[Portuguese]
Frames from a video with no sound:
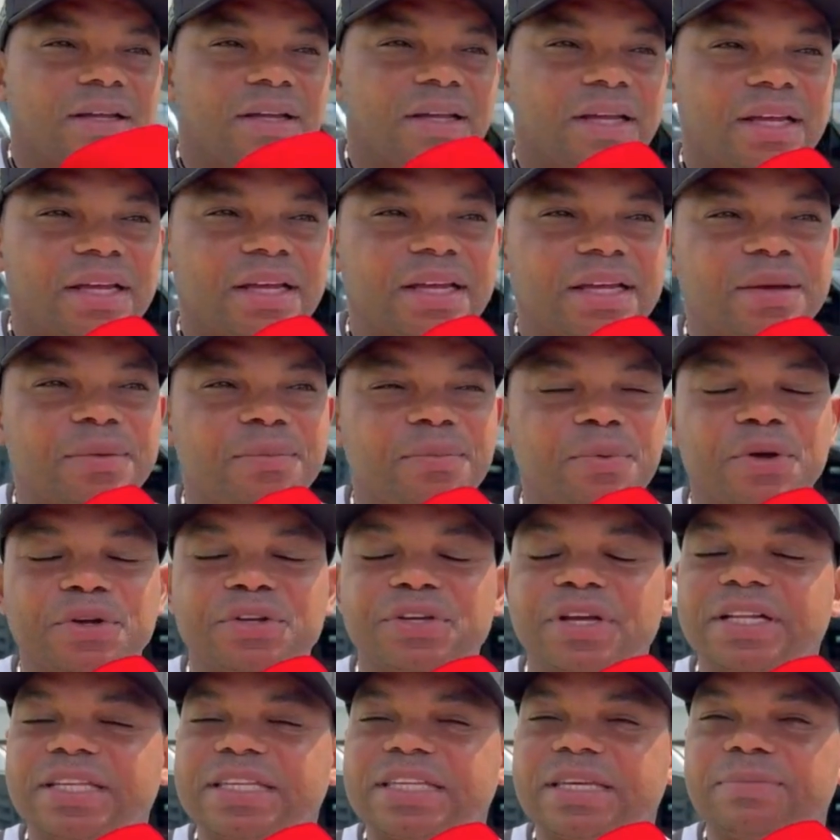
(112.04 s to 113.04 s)
É o
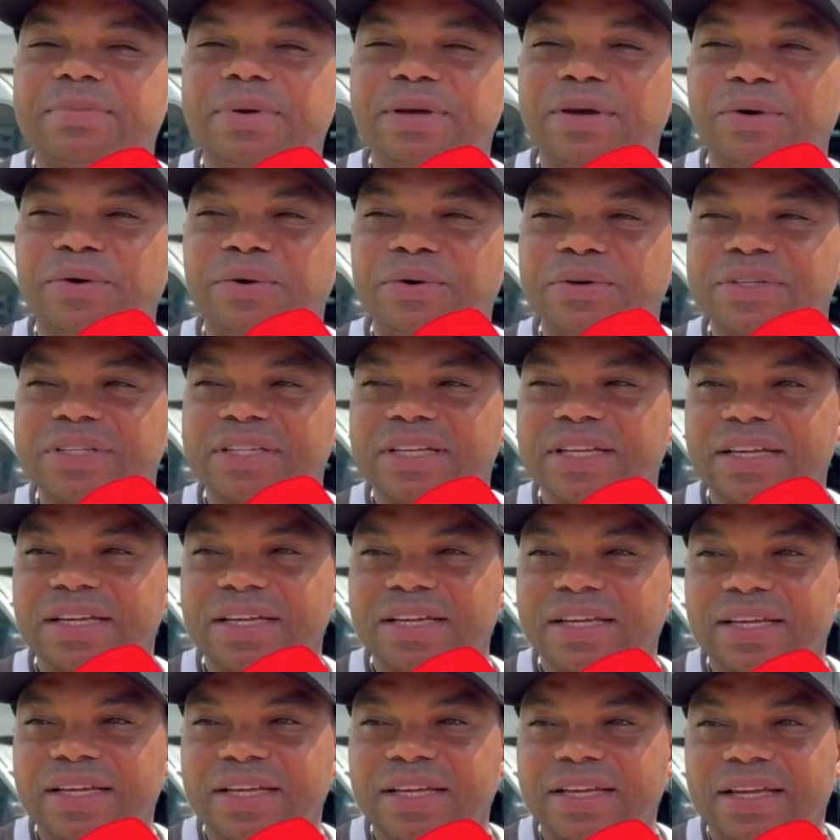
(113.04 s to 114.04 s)
projeto CB11, né?
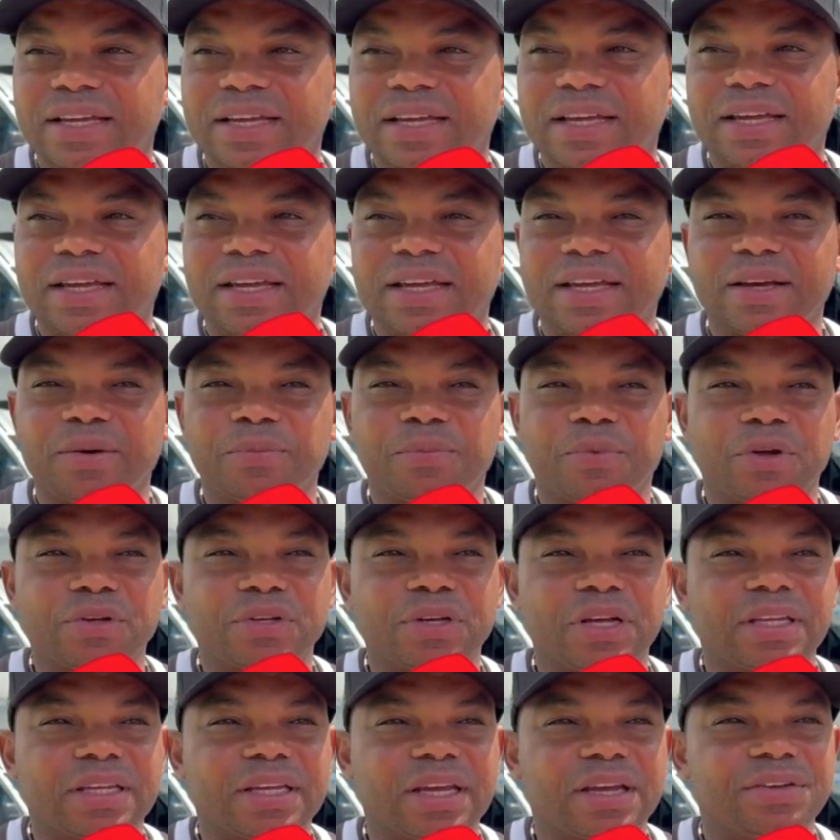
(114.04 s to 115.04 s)
É um
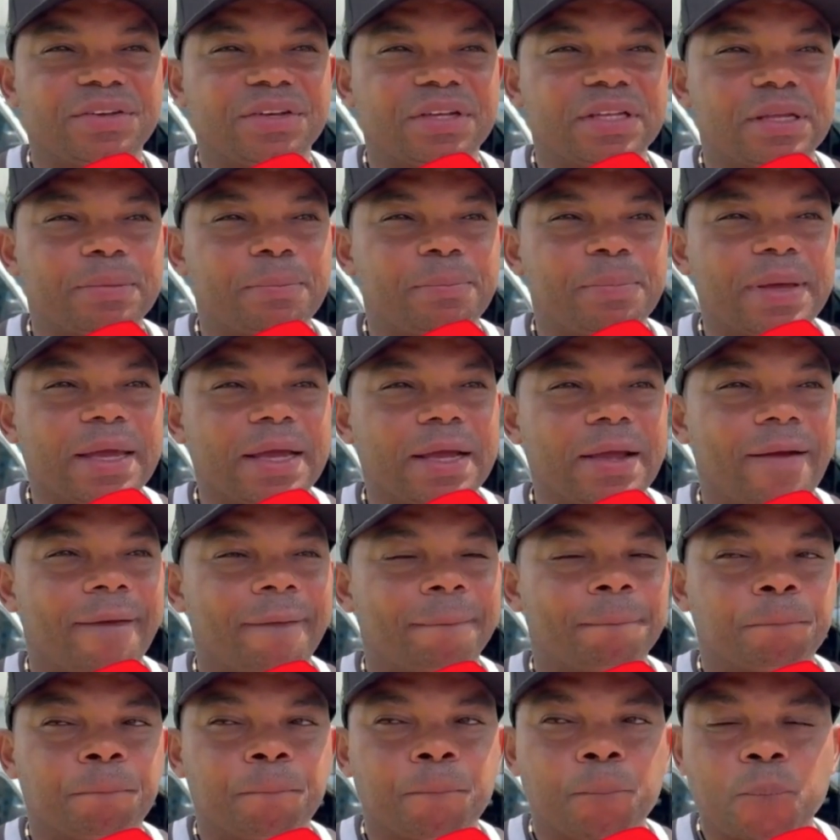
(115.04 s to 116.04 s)
projeto que a gente pega
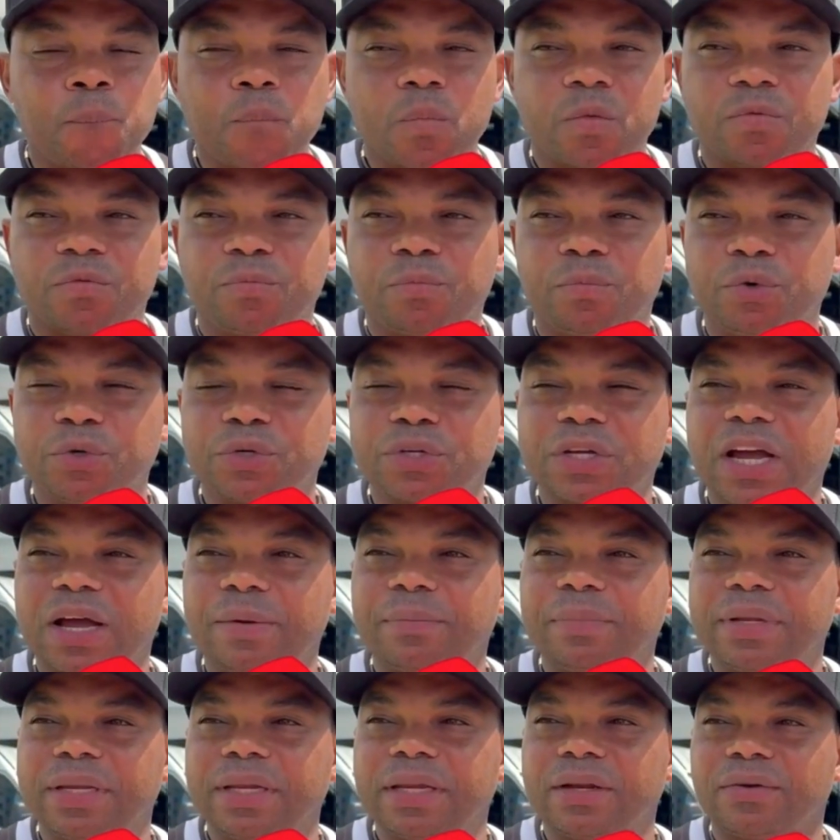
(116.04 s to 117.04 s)
buscar
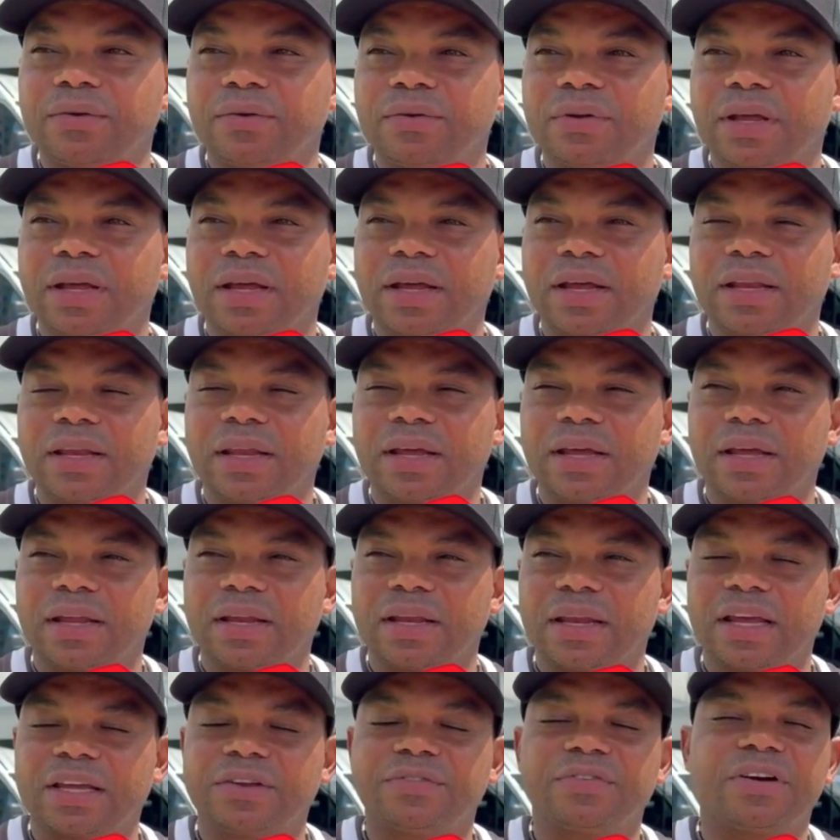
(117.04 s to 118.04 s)
menino na, na,
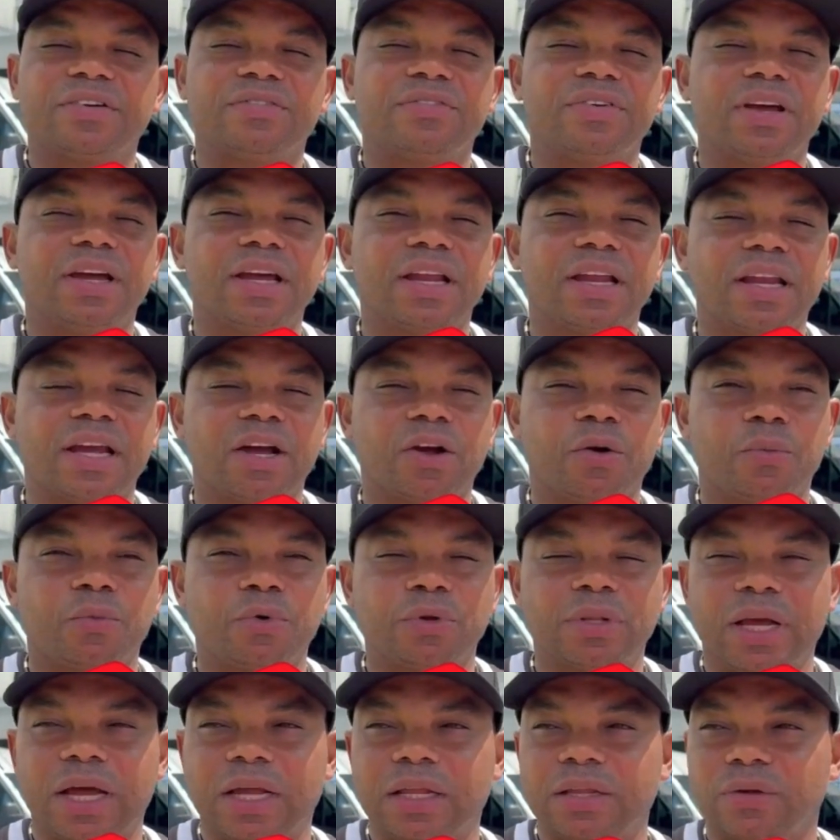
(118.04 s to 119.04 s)
nas favelas, na
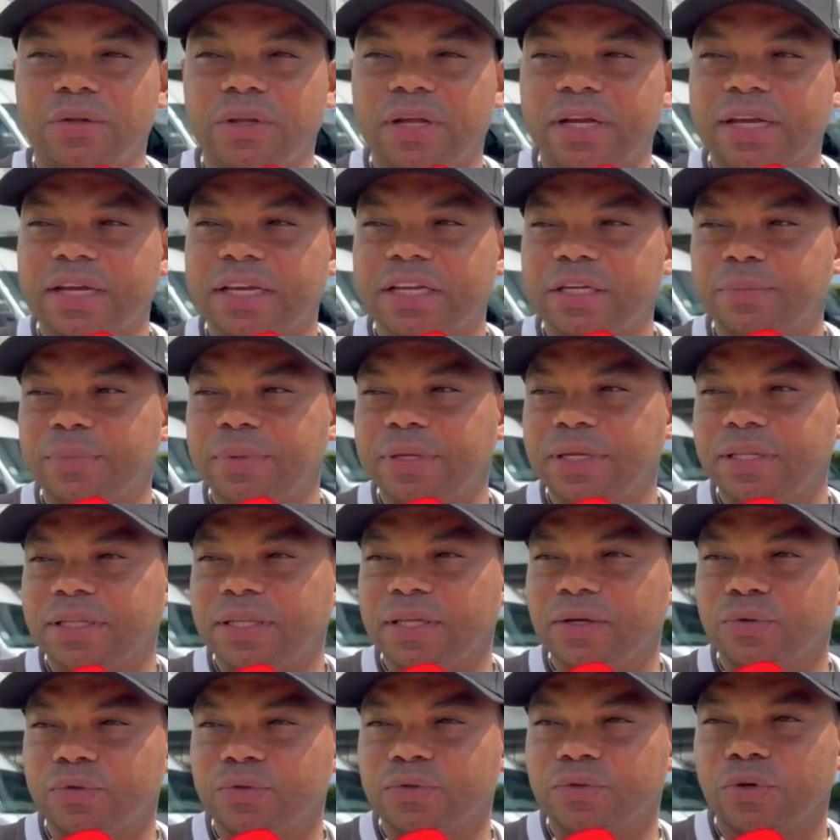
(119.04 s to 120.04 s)
comunidade, onde aqueles meninos
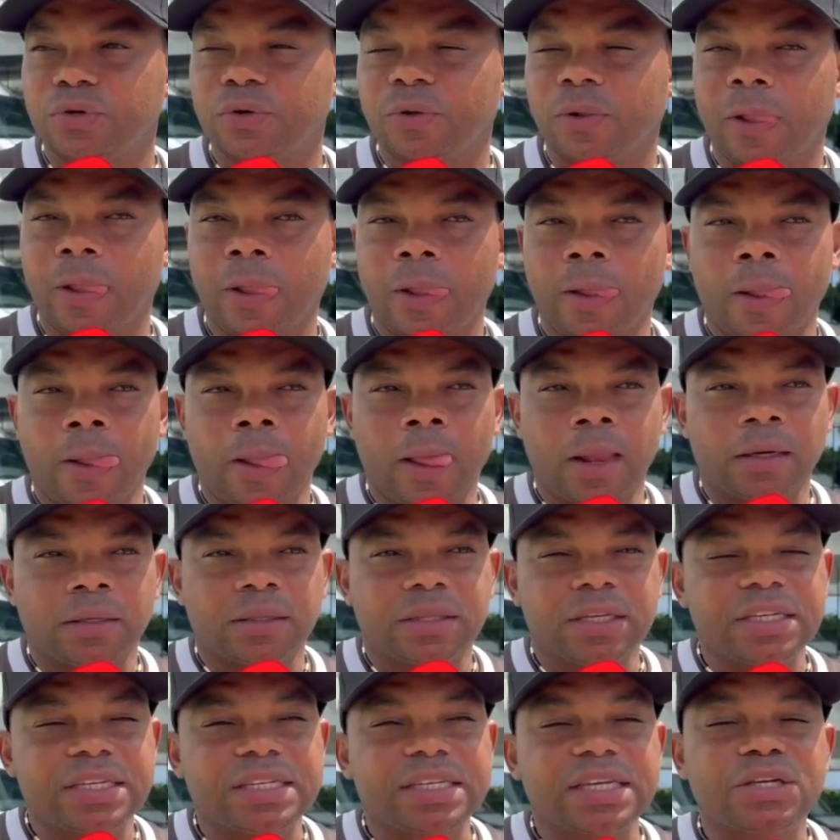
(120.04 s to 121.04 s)
têm um sonho
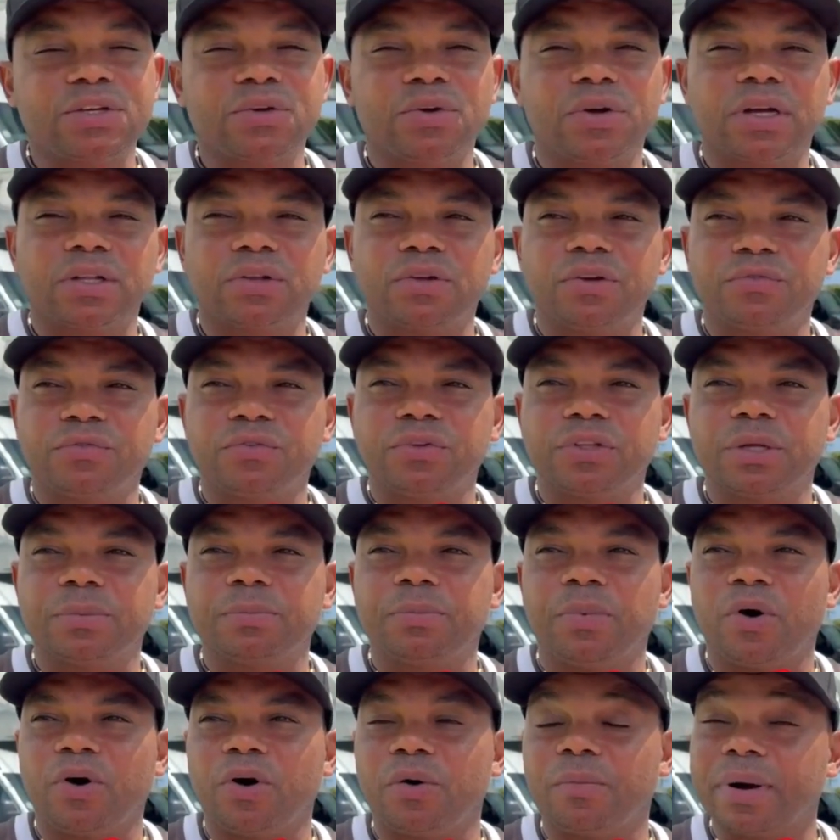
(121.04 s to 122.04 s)
de ser jogador de
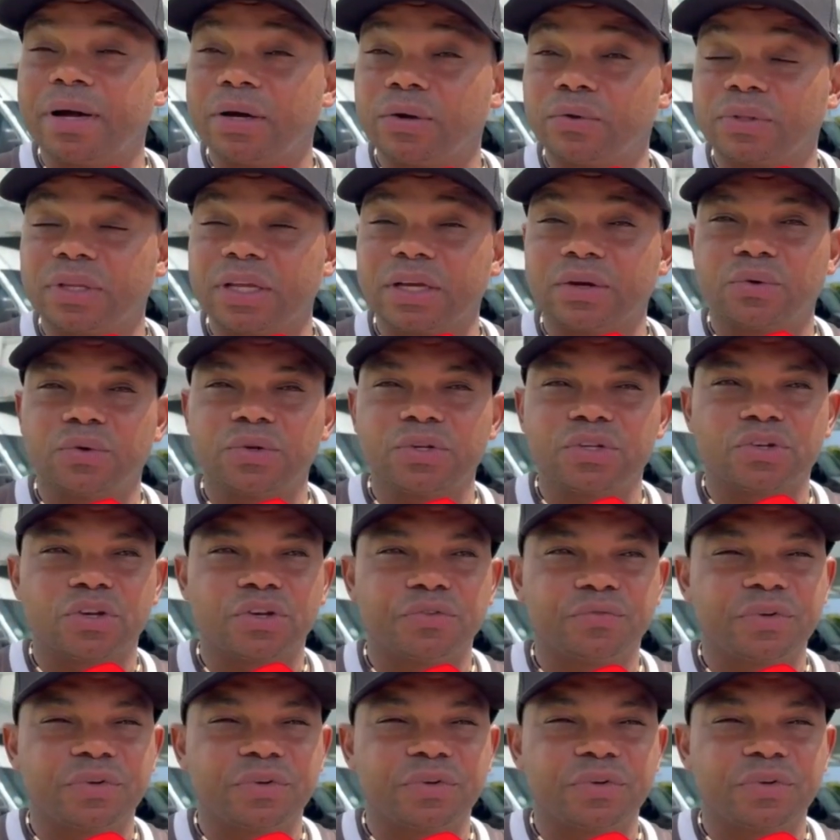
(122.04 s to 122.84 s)
futebol, mas não tem condições